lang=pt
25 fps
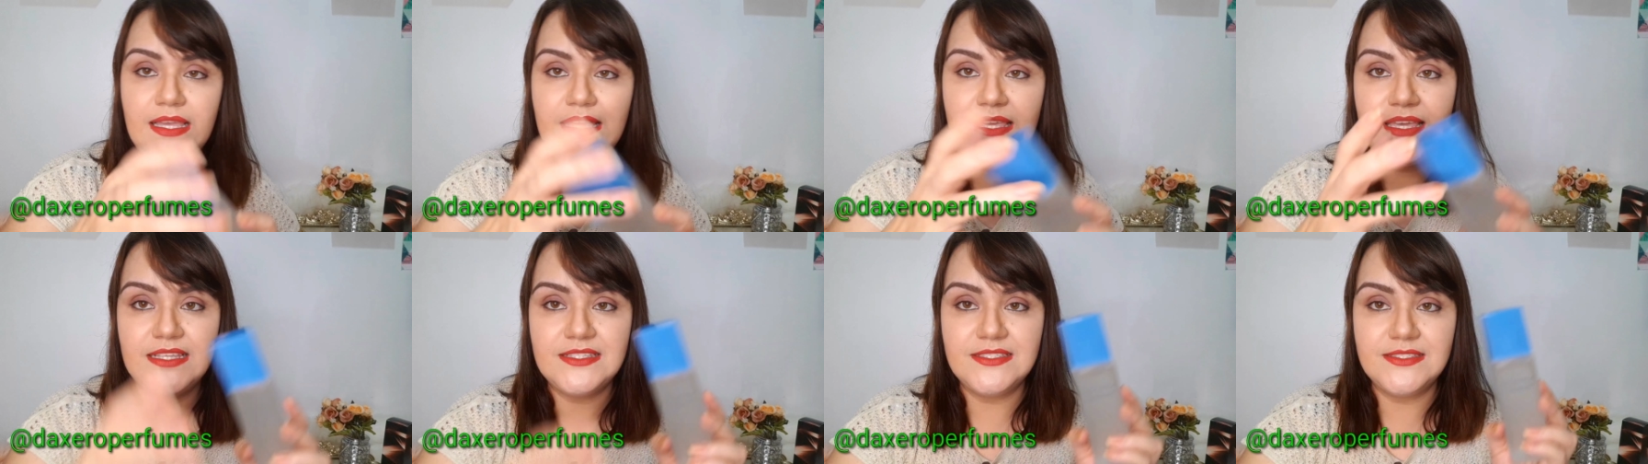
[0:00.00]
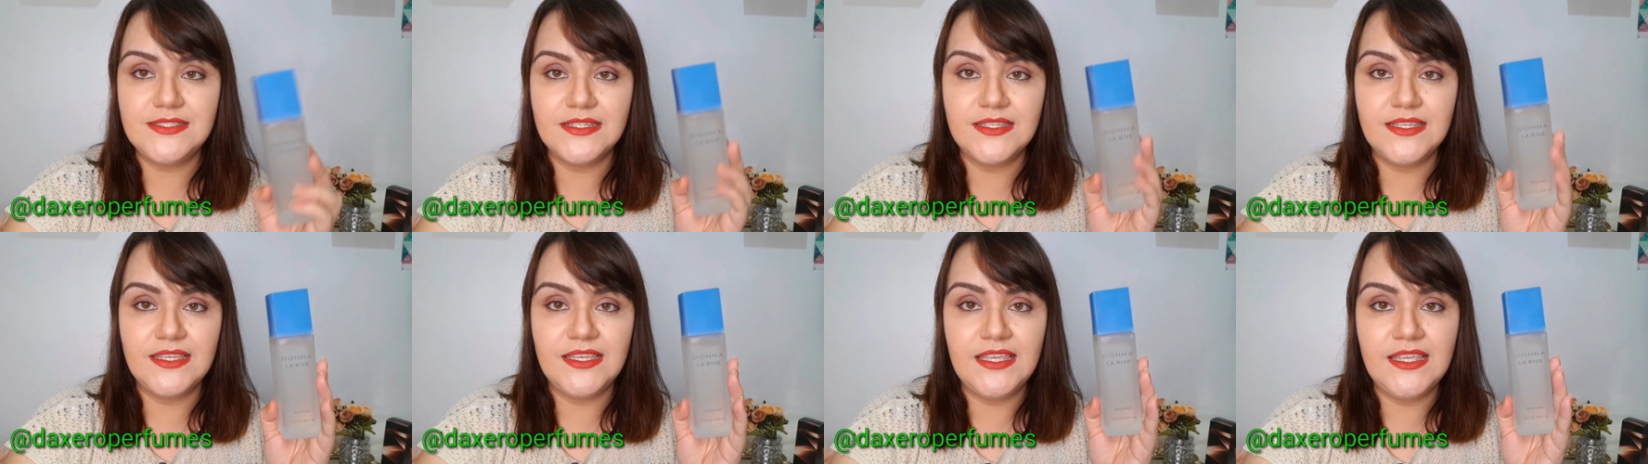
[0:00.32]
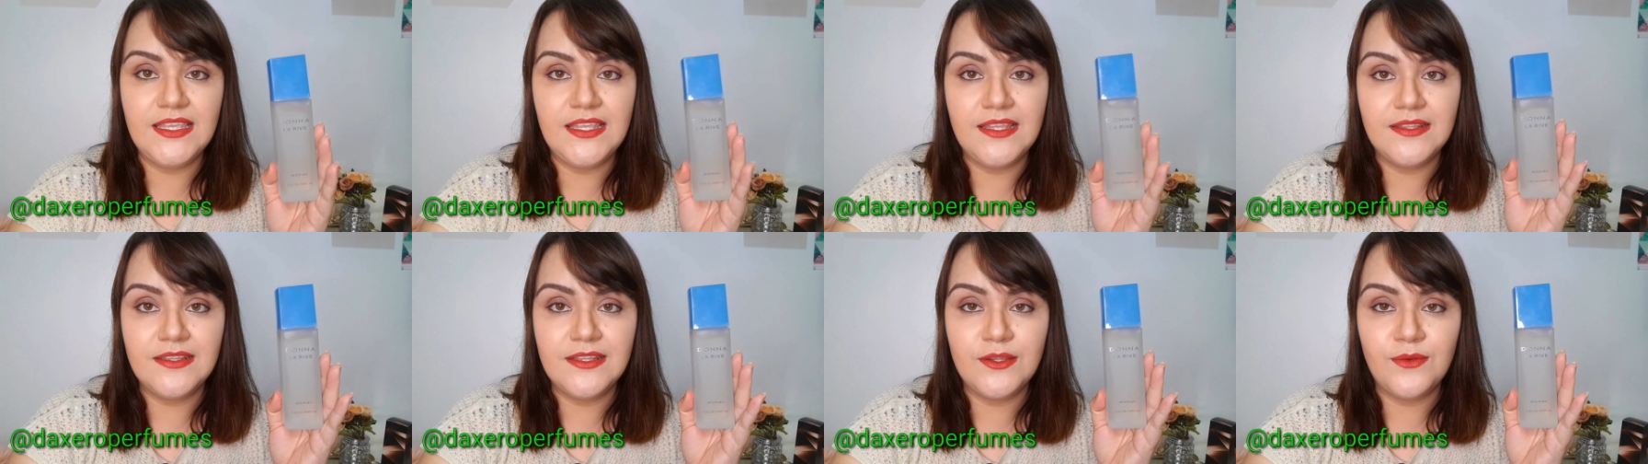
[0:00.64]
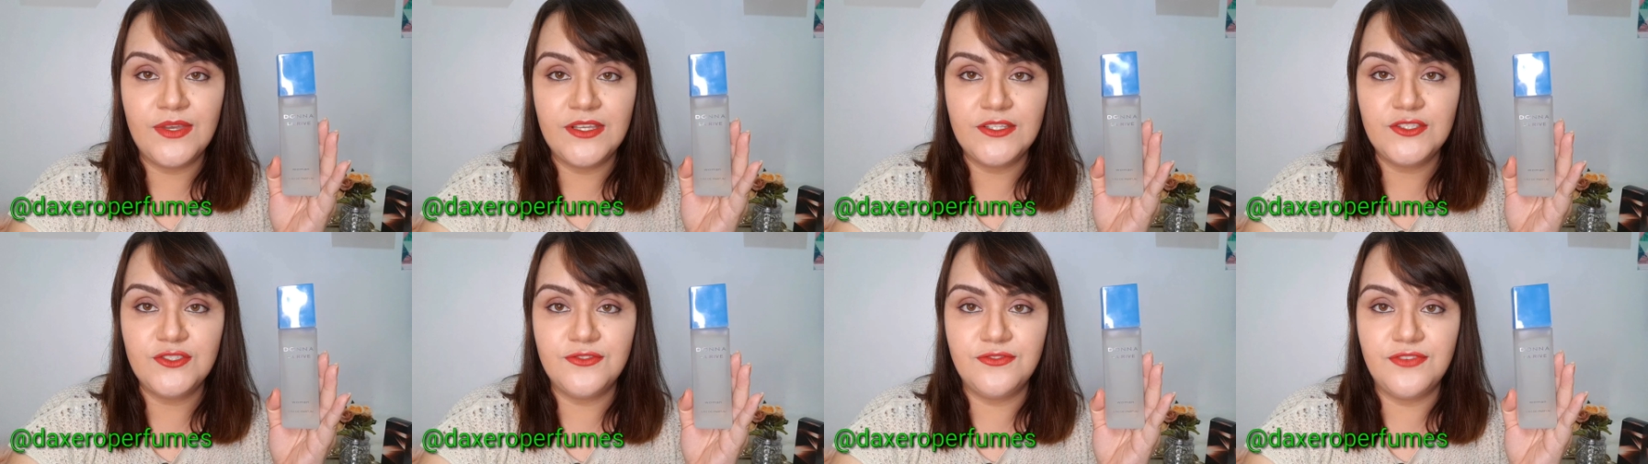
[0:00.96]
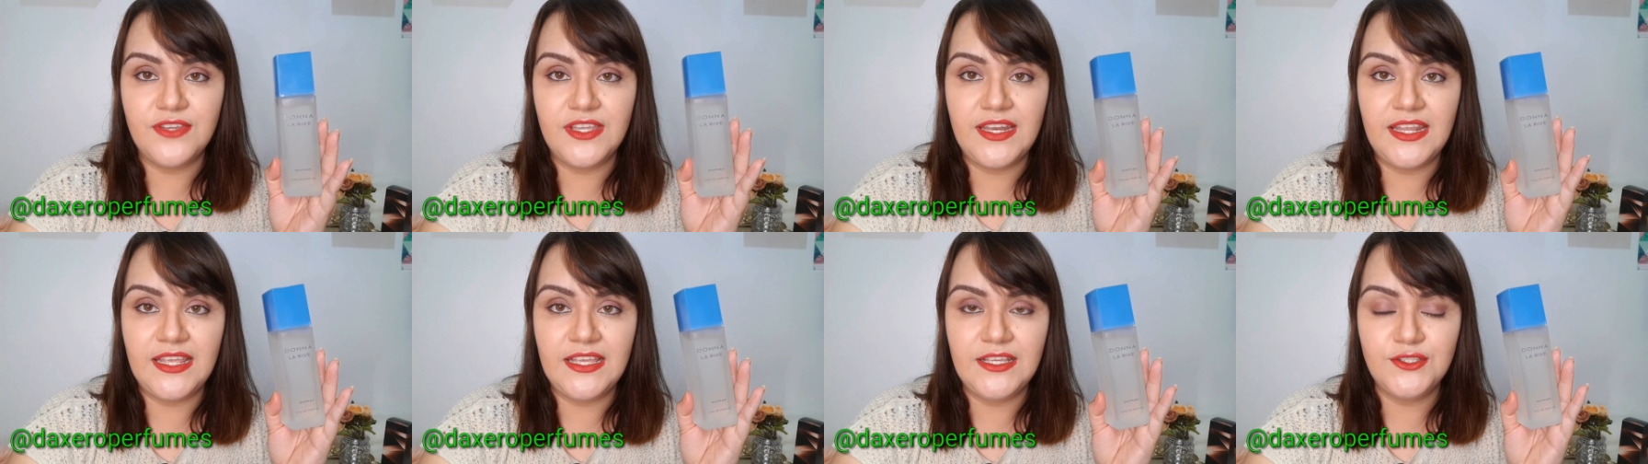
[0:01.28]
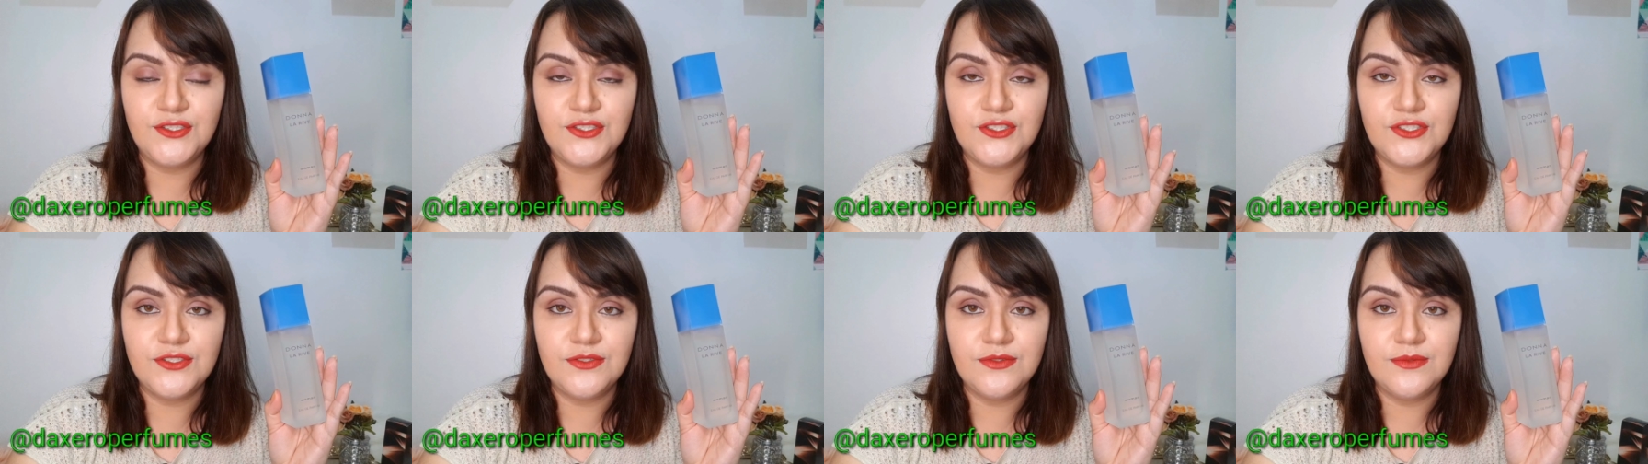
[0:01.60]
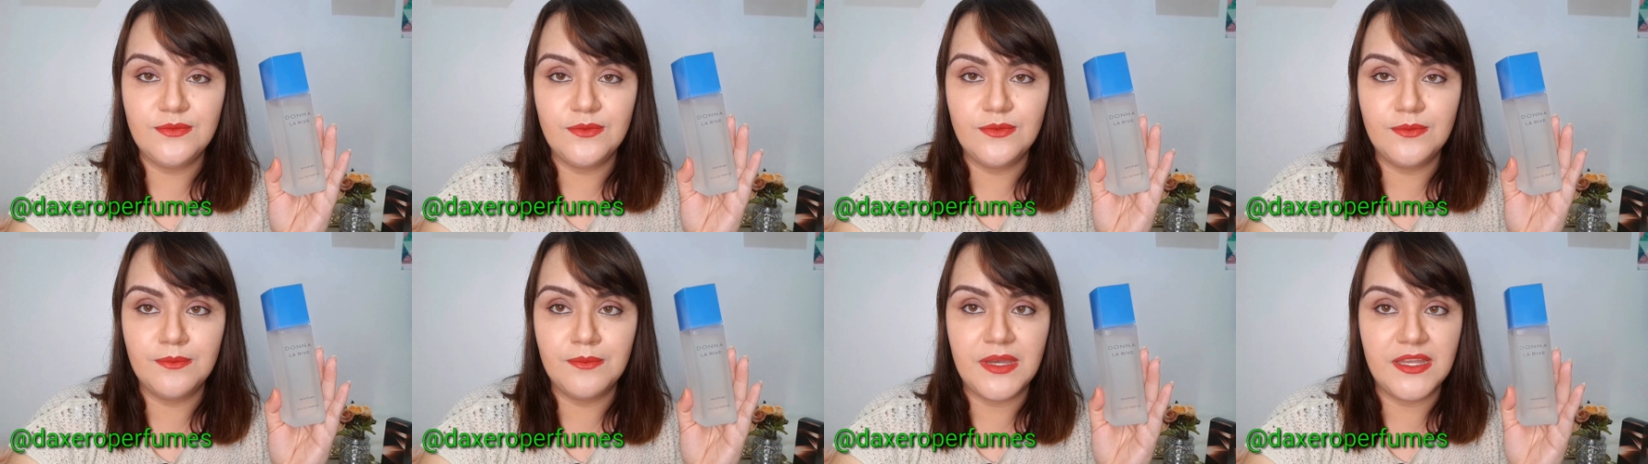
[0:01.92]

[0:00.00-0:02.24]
E esse aqui não é diferente,